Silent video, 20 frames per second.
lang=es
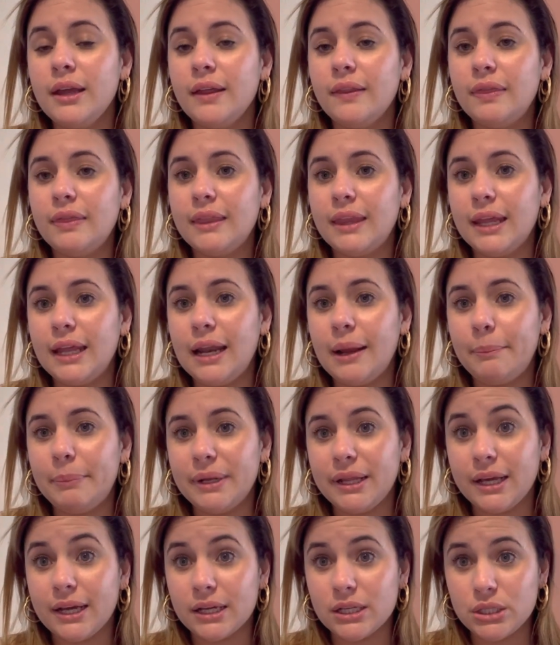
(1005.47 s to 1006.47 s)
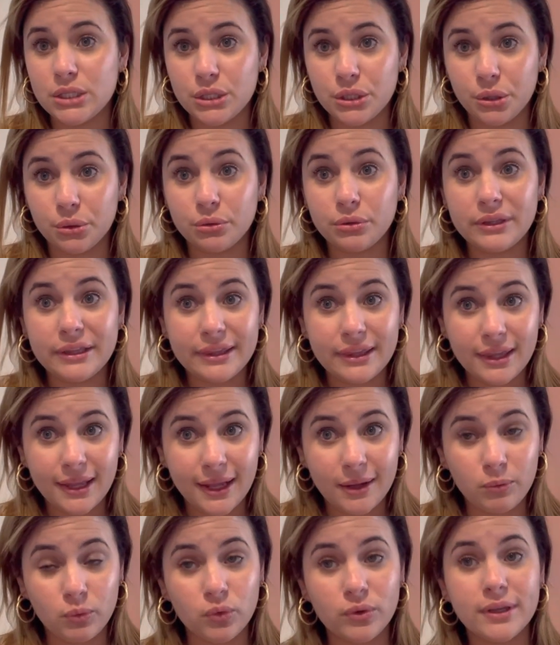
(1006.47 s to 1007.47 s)
de la aplicación
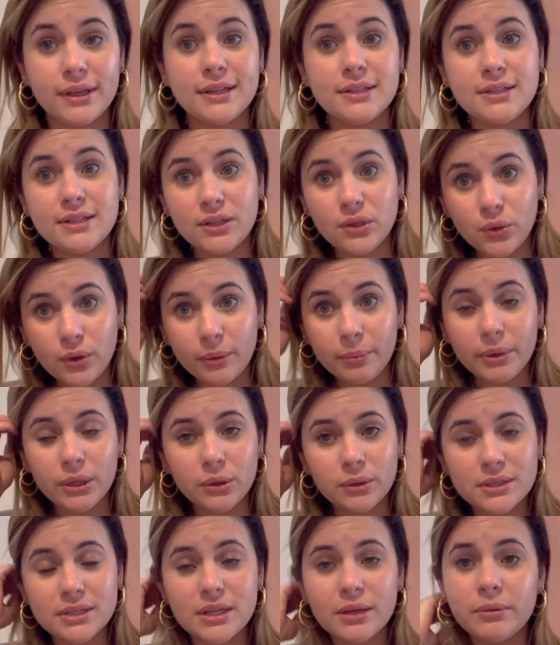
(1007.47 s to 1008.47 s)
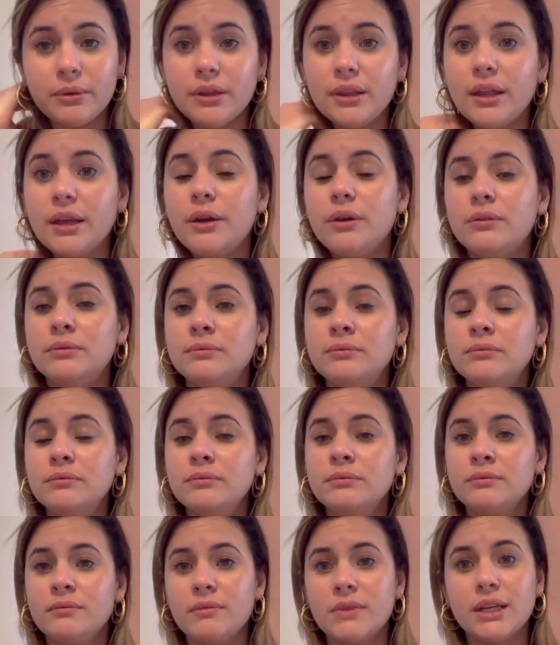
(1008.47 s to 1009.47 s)
Temu. Que si no has visto ese video,
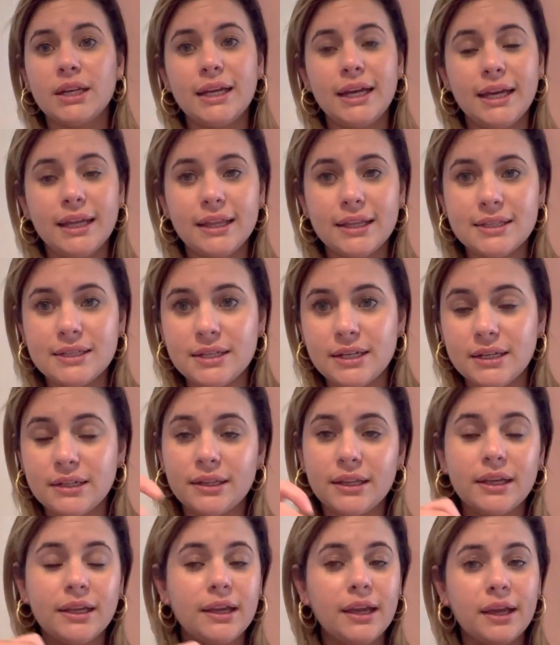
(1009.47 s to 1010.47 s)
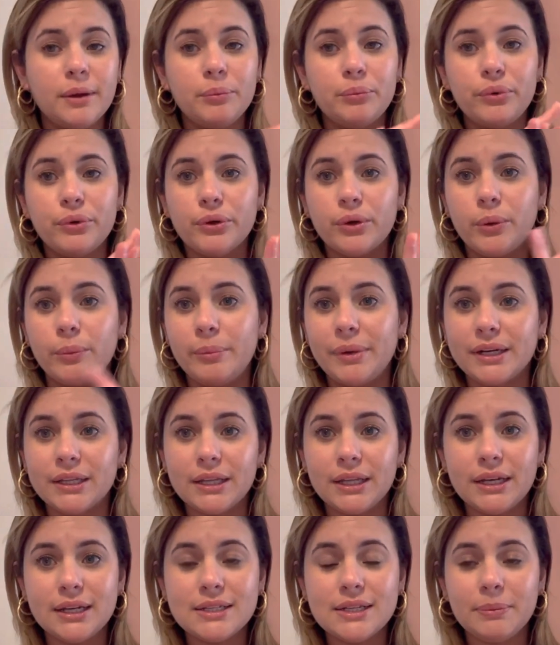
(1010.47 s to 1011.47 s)
es decirte que por
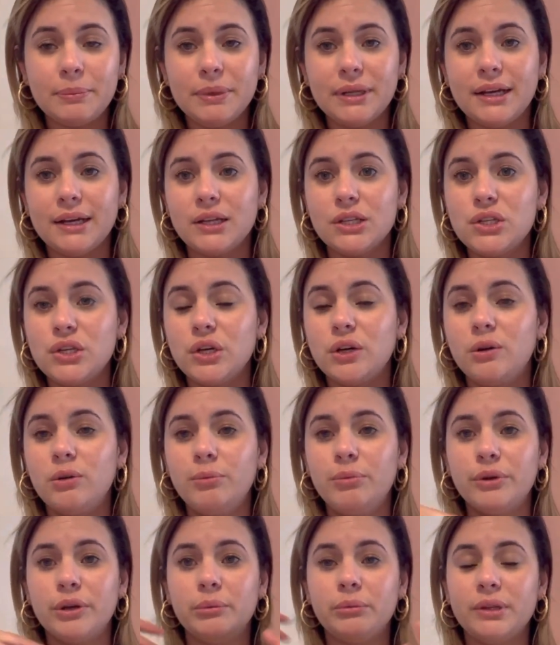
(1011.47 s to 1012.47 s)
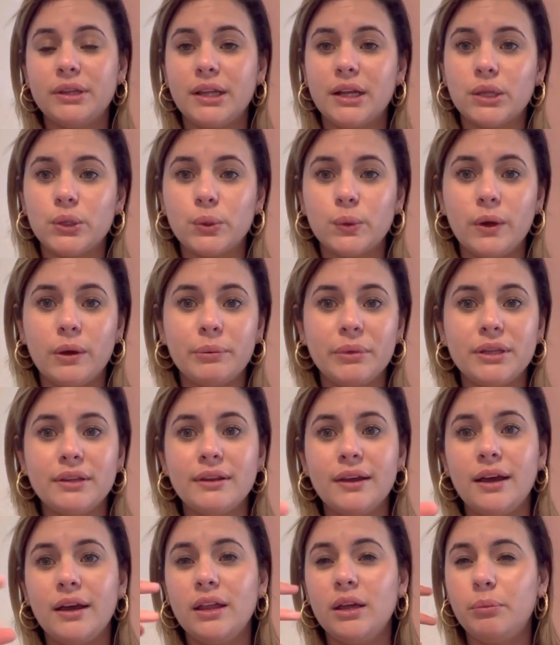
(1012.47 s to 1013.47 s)
compartir esa aplicación, por invitar a tus
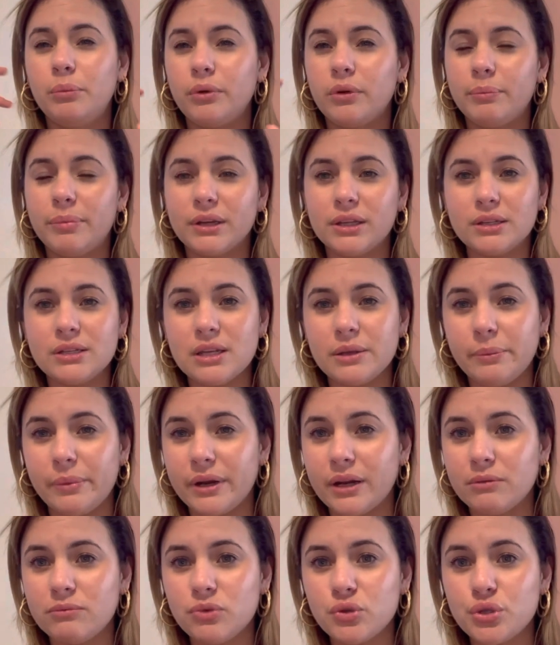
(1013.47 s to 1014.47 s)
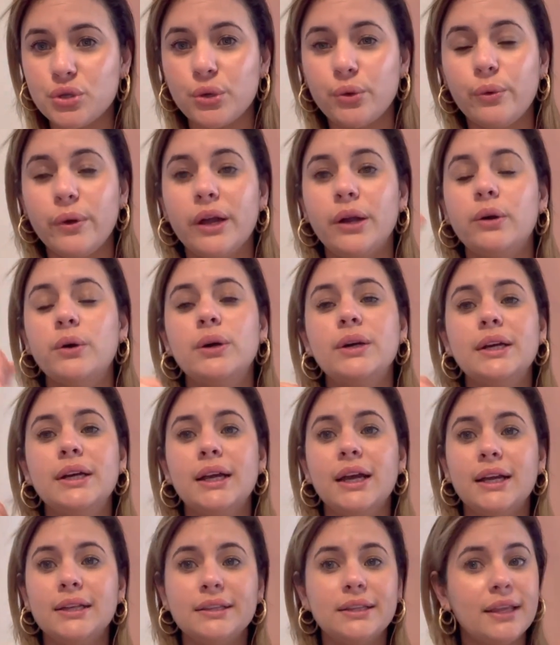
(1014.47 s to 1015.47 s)
amistades, por participar en muchos juegos,
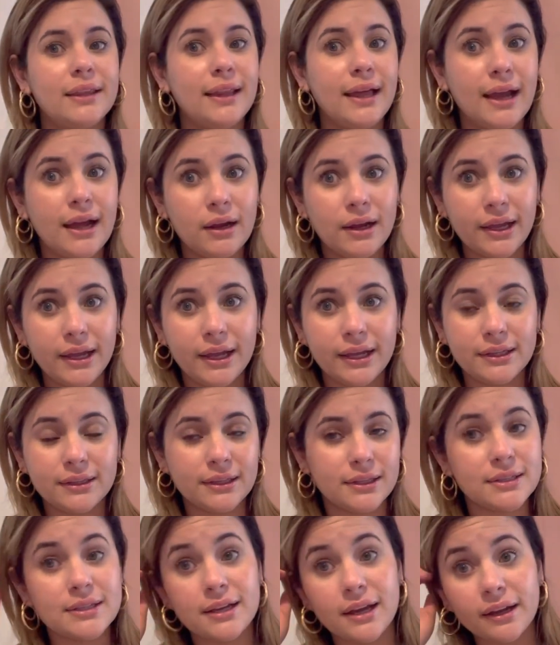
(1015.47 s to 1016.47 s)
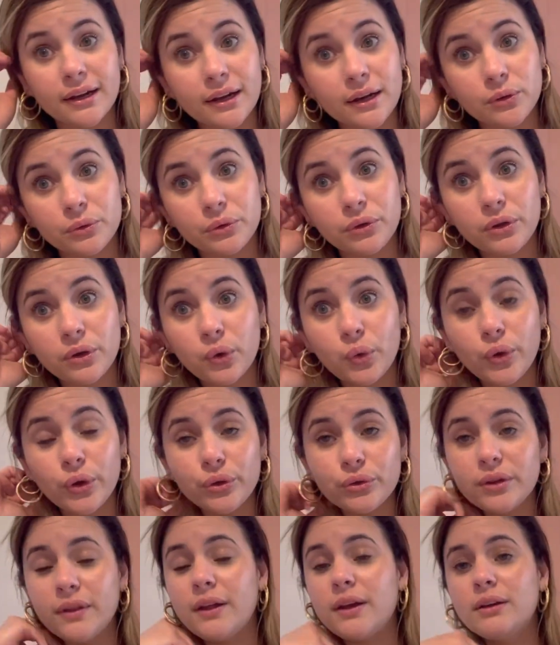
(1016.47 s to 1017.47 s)
te dan, este, si ganas alguno de los
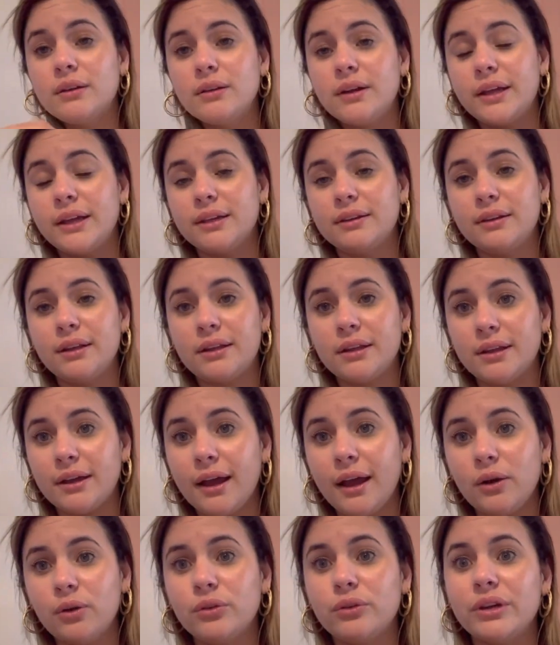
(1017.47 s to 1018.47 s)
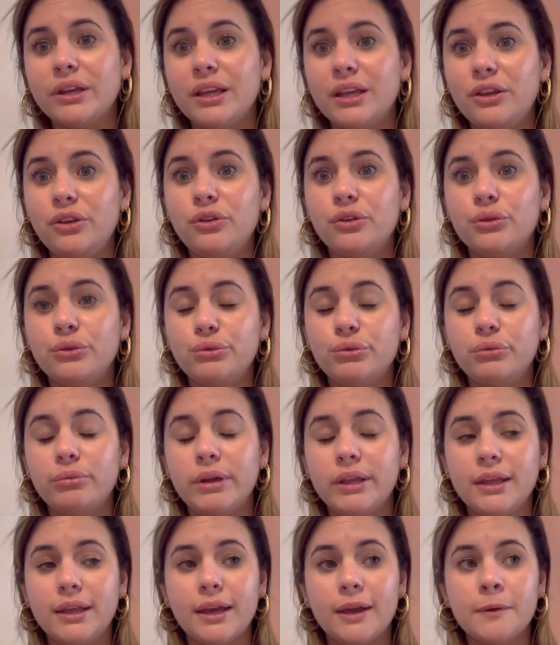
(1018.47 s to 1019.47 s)
juegos, te dan este regalo. Y yo
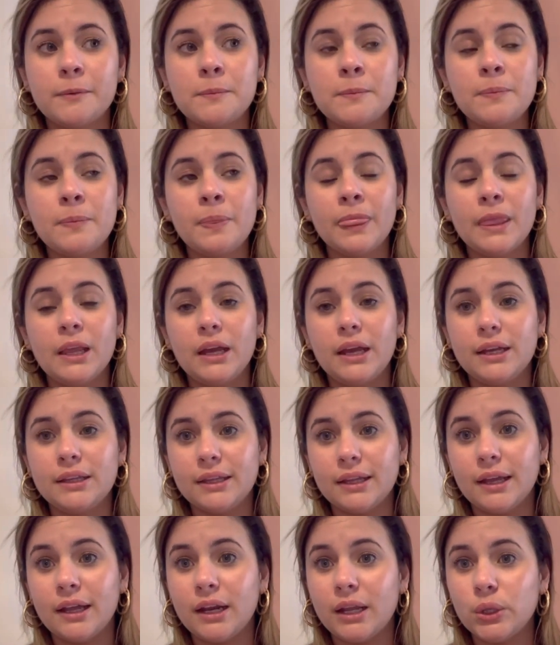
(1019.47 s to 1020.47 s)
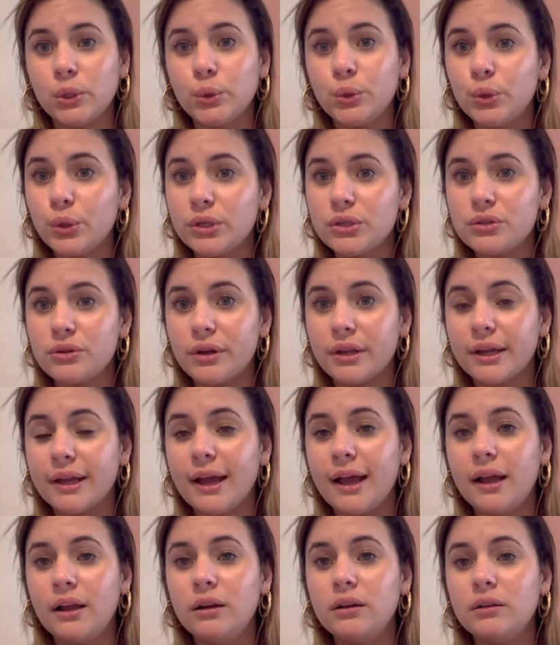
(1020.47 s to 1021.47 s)
estuve ya, estoy ganando uno de esos
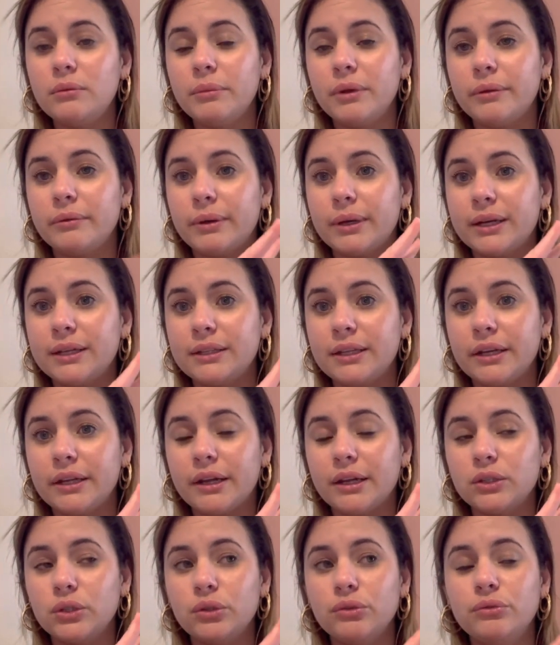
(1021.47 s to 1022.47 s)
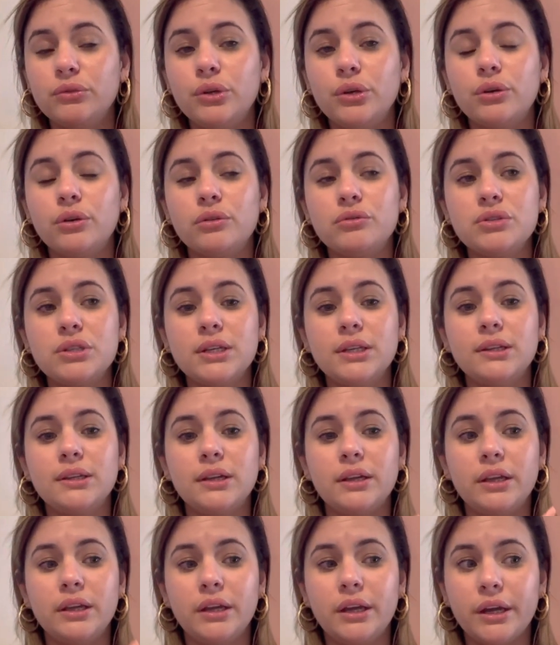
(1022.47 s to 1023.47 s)
regalos, me van a estar llegando dos
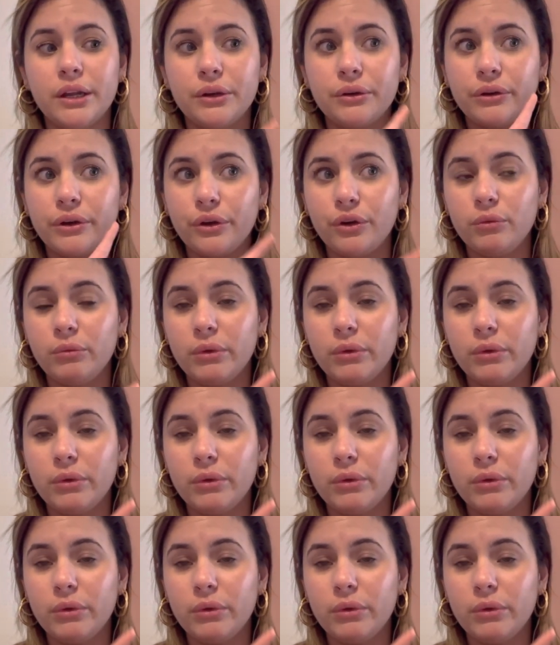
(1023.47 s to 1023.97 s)
cositas y creo que hoy